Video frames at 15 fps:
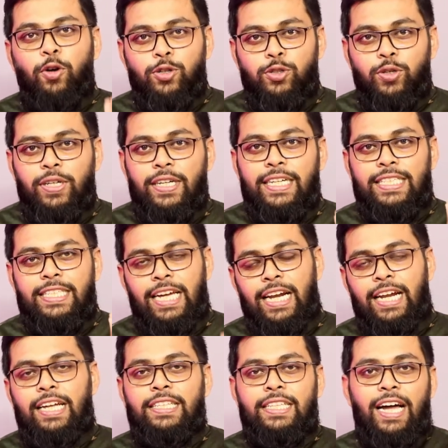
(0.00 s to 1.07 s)
ফজরের
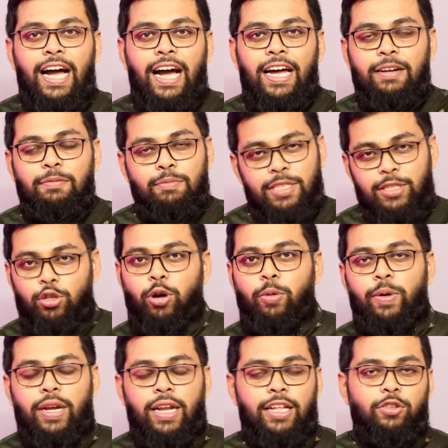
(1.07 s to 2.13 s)
সালাদ আর মিস
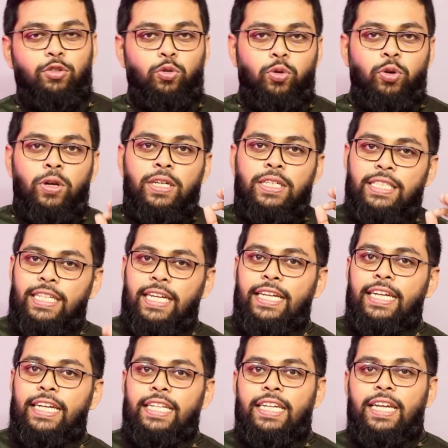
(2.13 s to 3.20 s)
হবে না তো
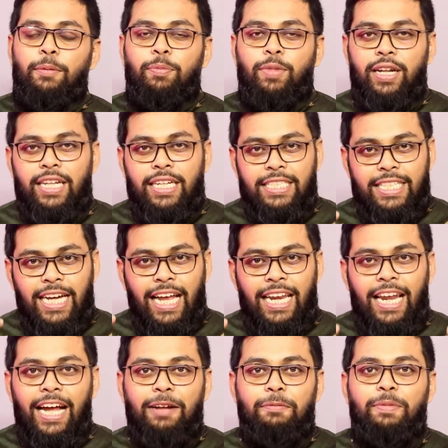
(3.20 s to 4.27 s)
সেই ক্ষেত্রে আপনাদের যা
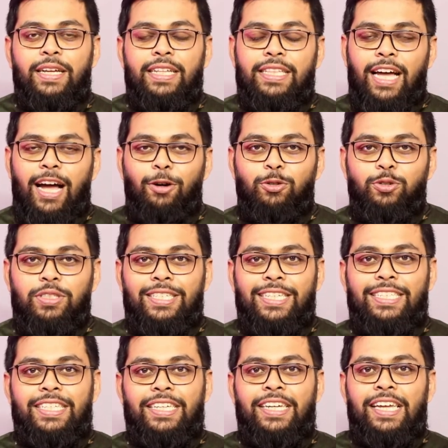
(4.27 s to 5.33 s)
লাগবে তা
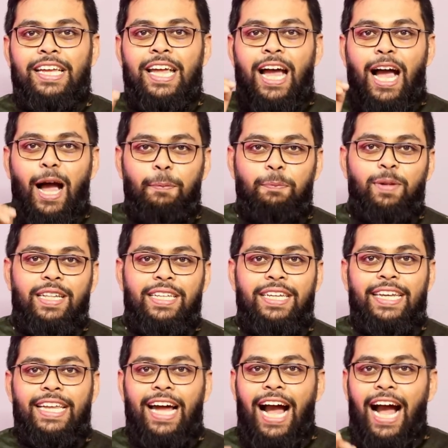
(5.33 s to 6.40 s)
হচ্ছে যে
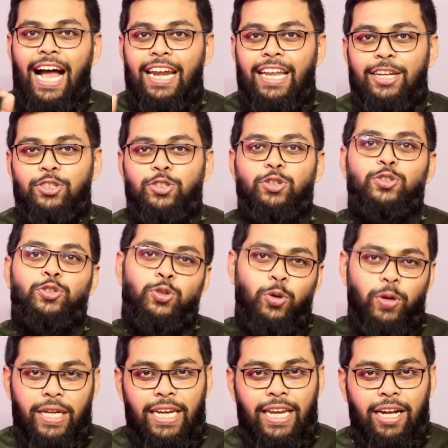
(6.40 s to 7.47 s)
আপনাদের আরেকজন
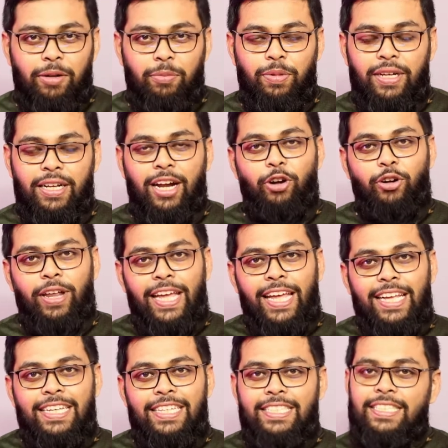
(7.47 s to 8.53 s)
সঙ্গী লাগবে কারণ
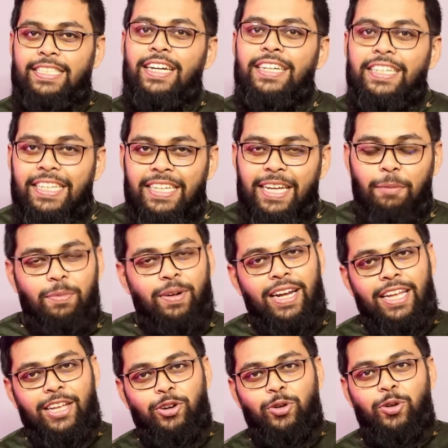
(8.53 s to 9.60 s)
এই স্টানটি
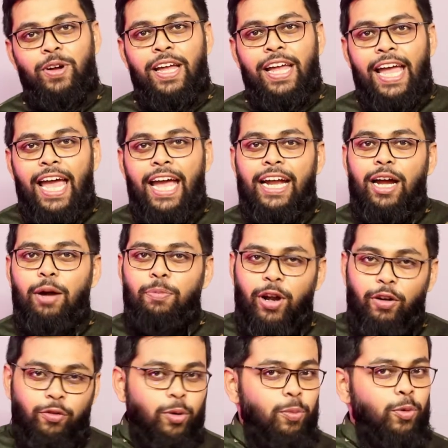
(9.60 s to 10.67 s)
আপনারা কেউ একা
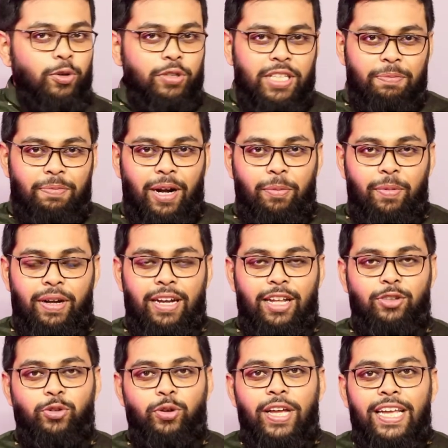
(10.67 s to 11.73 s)
পারফর্ম করতে পারবেন
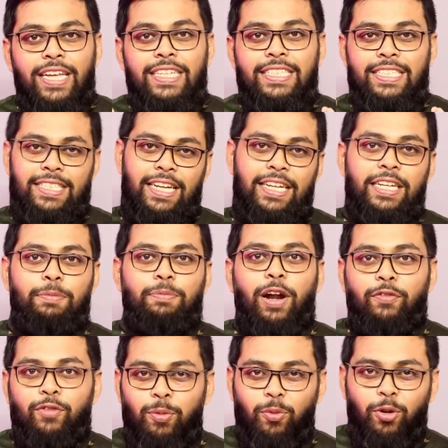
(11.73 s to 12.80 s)
না তো এই স্টানটি
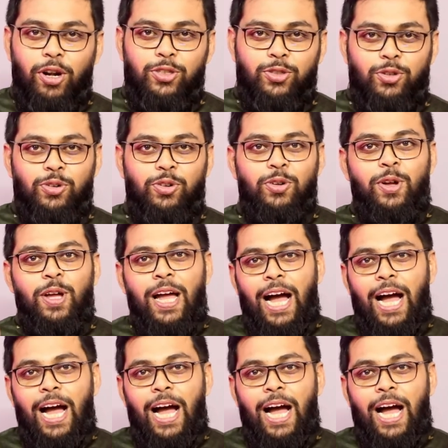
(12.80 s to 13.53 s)
পারফর্ম করার জন্য